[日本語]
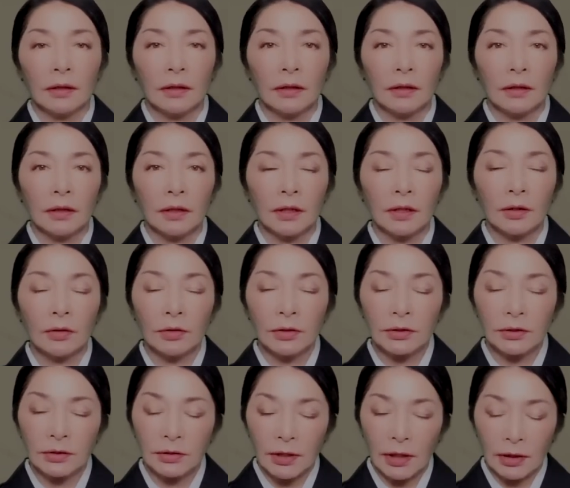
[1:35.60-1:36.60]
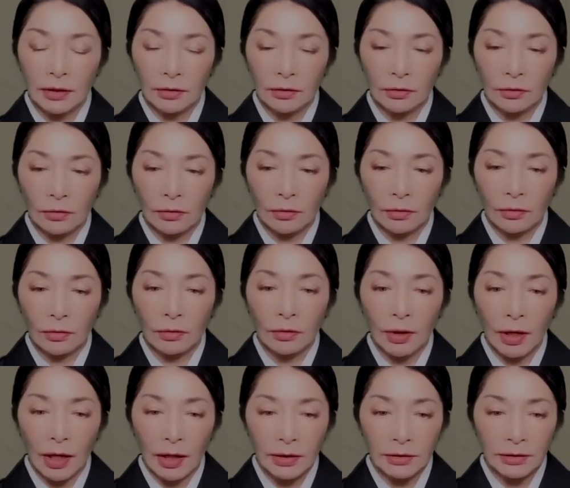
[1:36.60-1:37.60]
ひろしさんとお
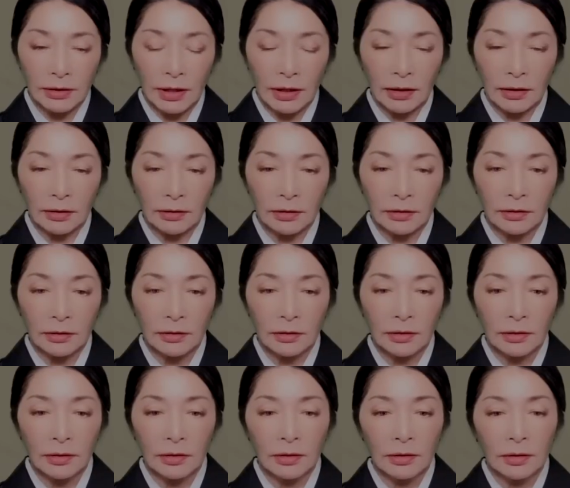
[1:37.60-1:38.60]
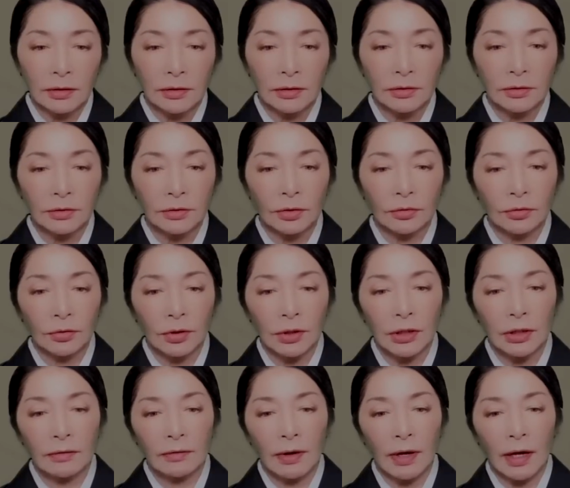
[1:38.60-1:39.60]
母さんその
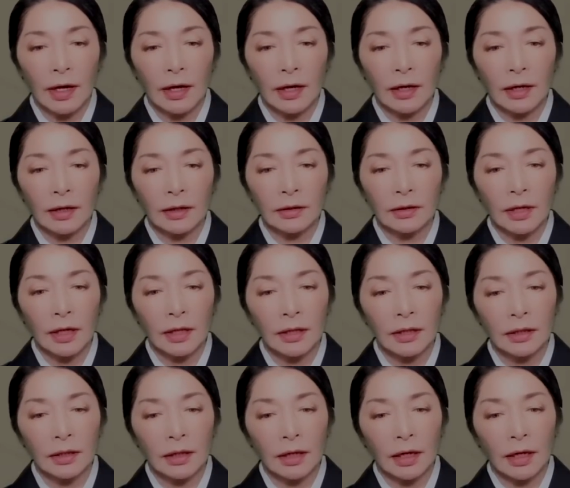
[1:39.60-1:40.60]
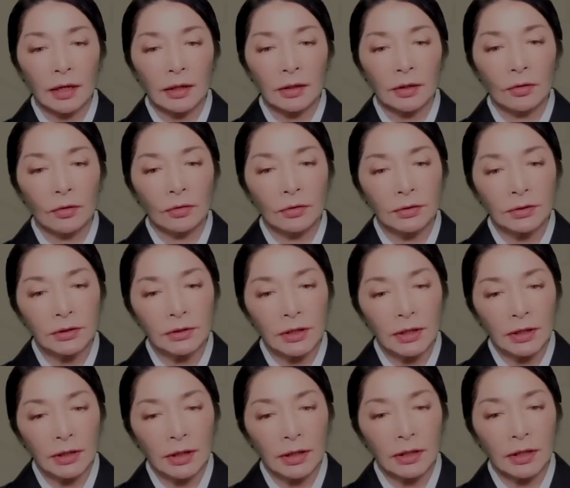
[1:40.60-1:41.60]
日は何か幼稚
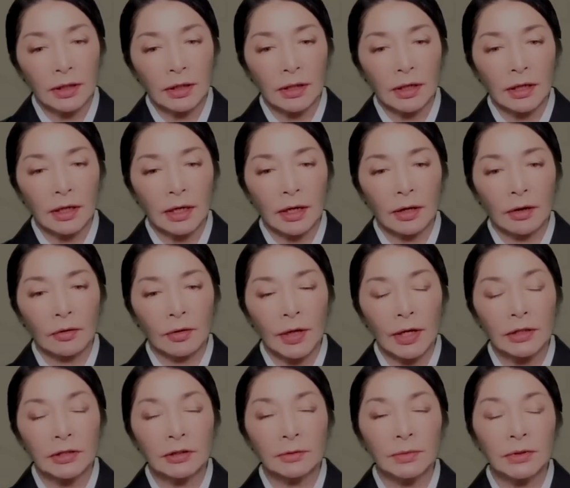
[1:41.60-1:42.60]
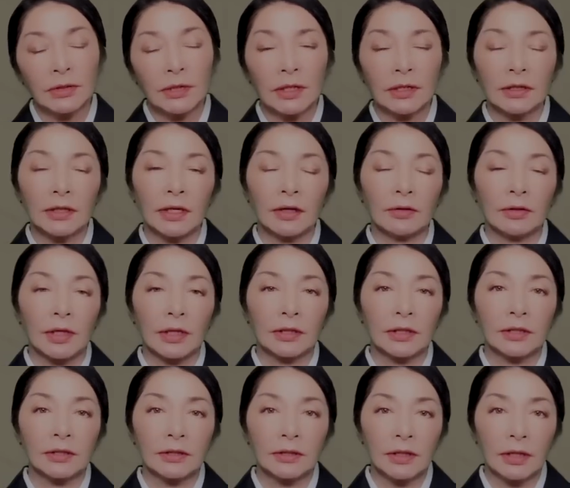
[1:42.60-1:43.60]
園かなんかがお休みだったようなん
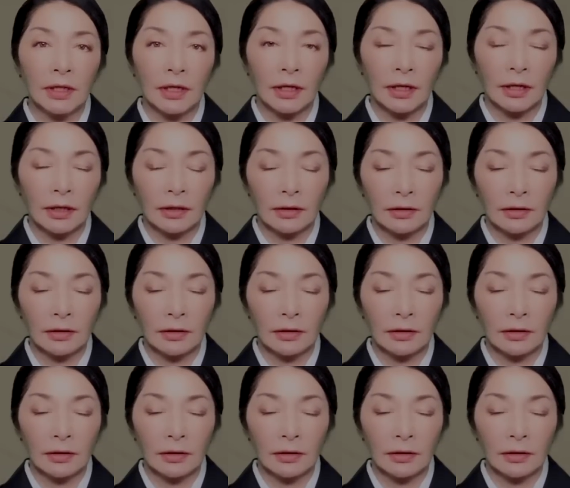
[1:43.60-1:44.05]
ですね。